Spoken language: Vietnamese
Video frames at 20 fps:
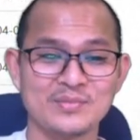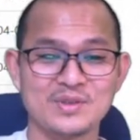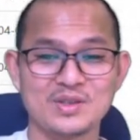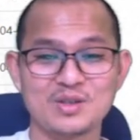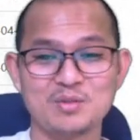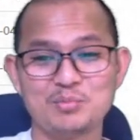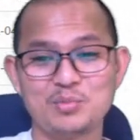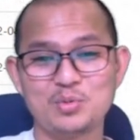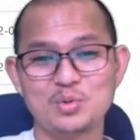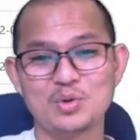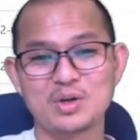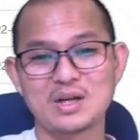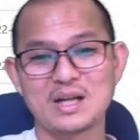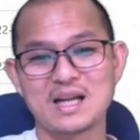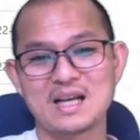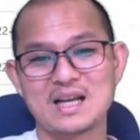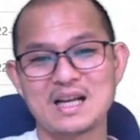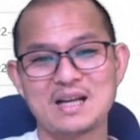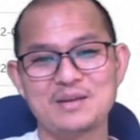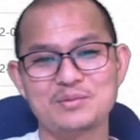chấm pua
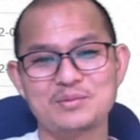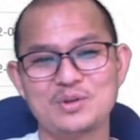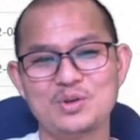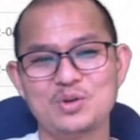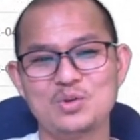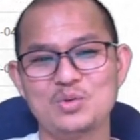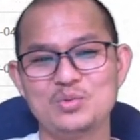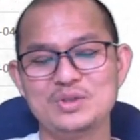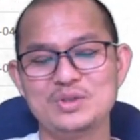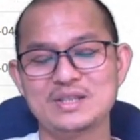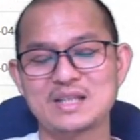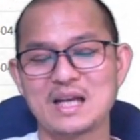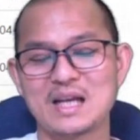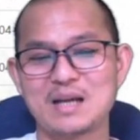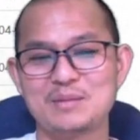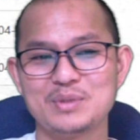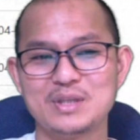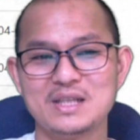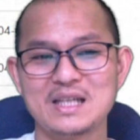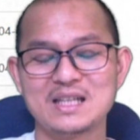ca đã đô vì
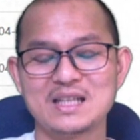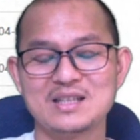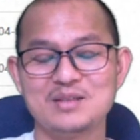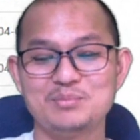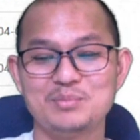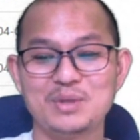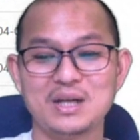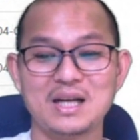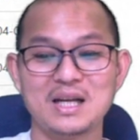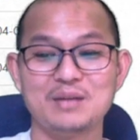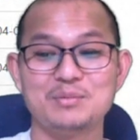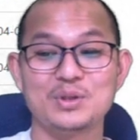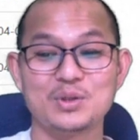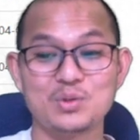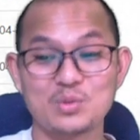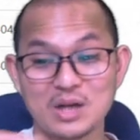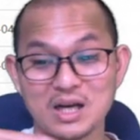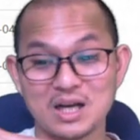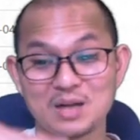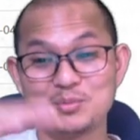sao vì nãy tìm bất ở phần
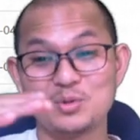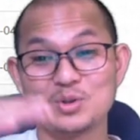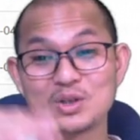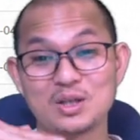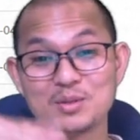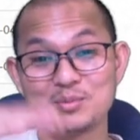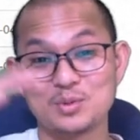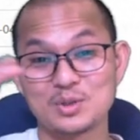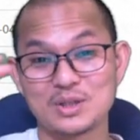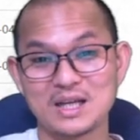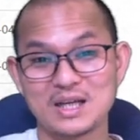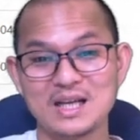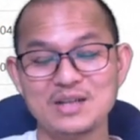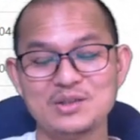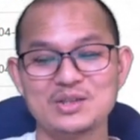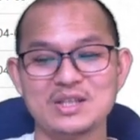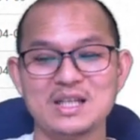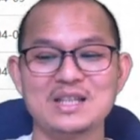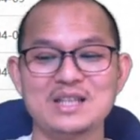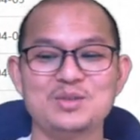tụ cả phố tật phố tới
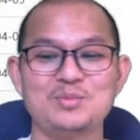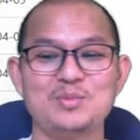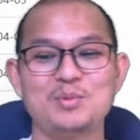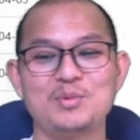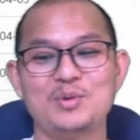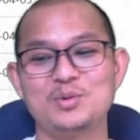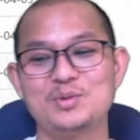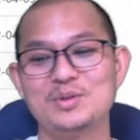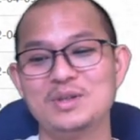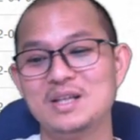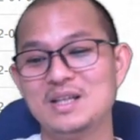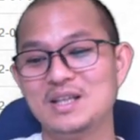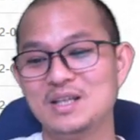để cho nên số bóng phôn